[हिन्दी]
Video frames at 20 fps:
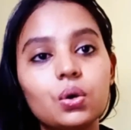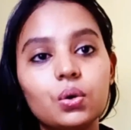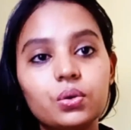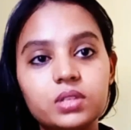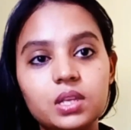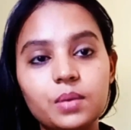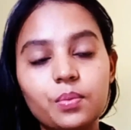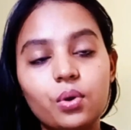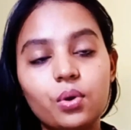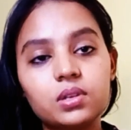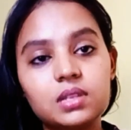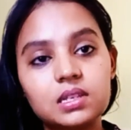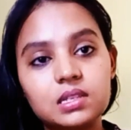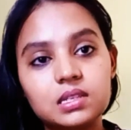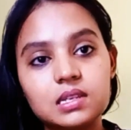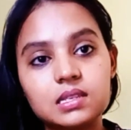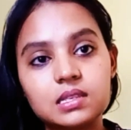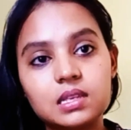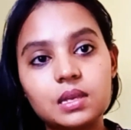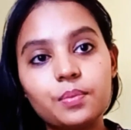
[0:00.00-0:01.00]
उसे बहुत
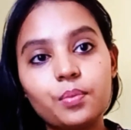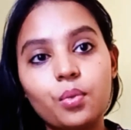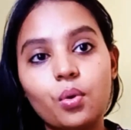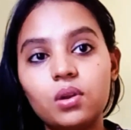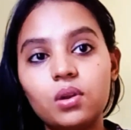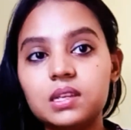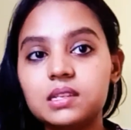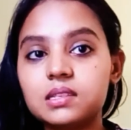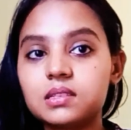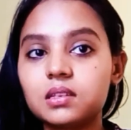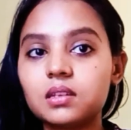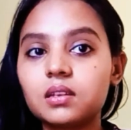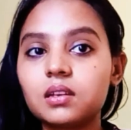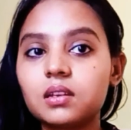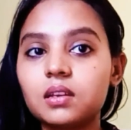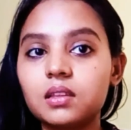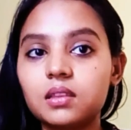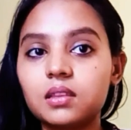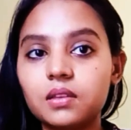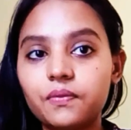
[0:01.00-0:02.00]
अच्छे से पॉलिस्ड
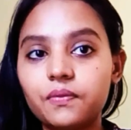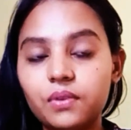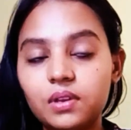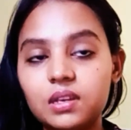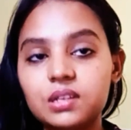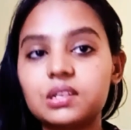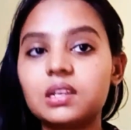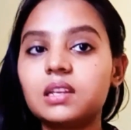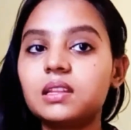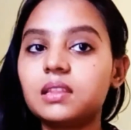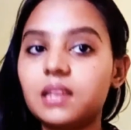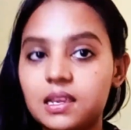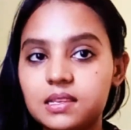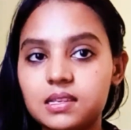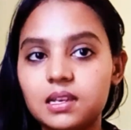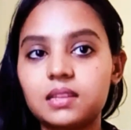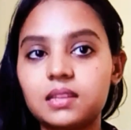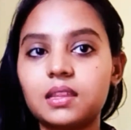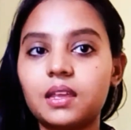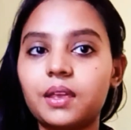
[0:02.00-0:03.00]
फिनिशिंग दे
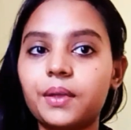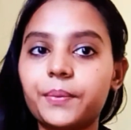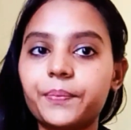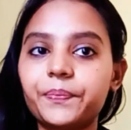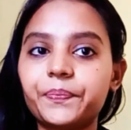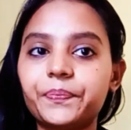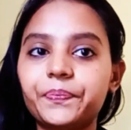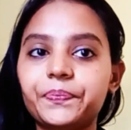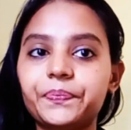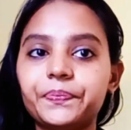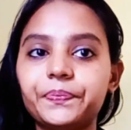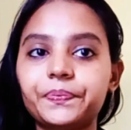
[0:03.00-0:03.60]
सकते हैं